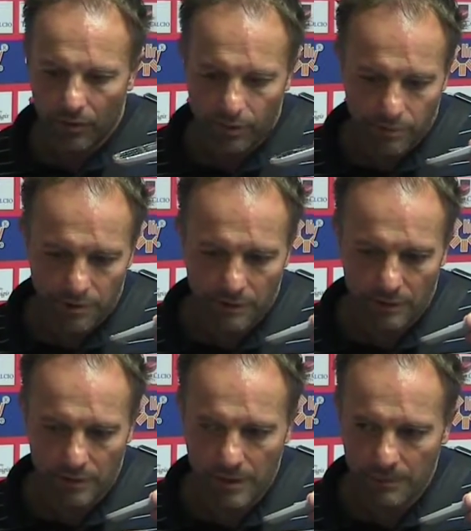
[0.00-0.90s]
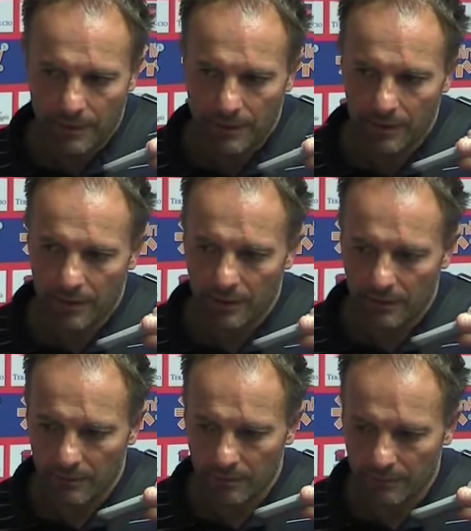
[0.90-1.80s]
No, ci ha messo in difficoltà perché
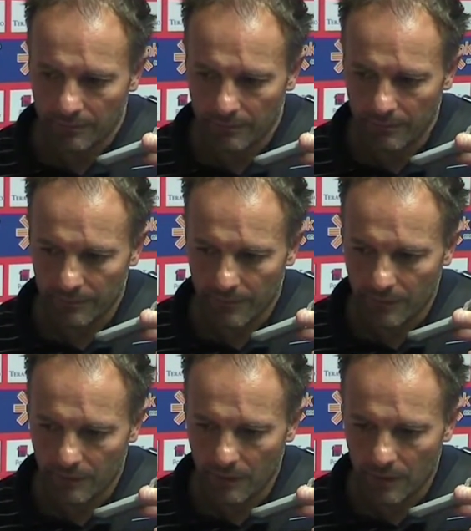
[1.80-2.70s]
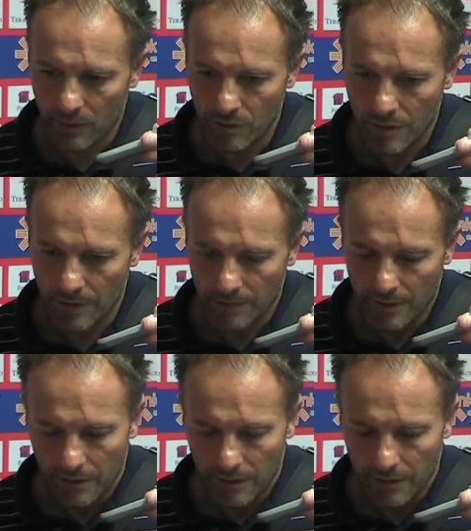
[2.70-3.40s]
mh, mm, qualcosina,